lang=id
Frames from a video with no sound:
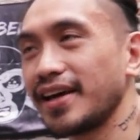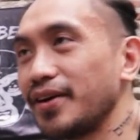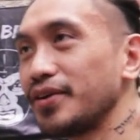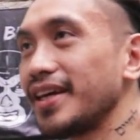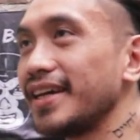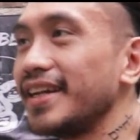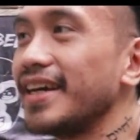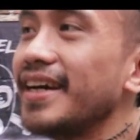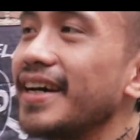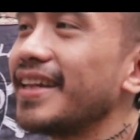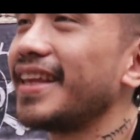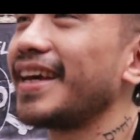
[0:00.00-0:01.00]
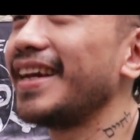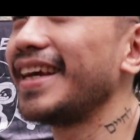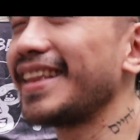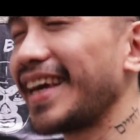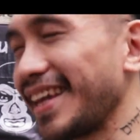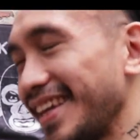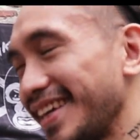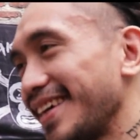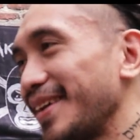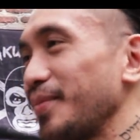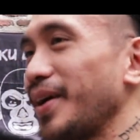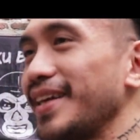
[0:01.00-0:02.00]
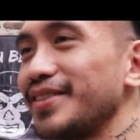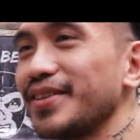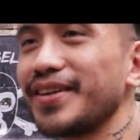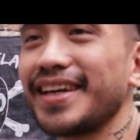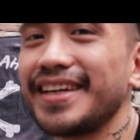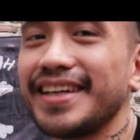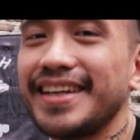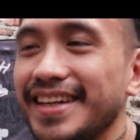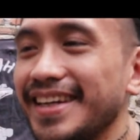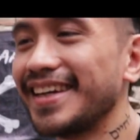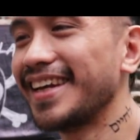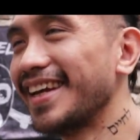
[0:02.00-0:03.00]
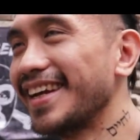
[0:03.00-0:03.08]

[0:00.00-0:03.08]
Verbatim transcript: tahu nih ada teknik-tekniknya nih Panco kayak gini nih.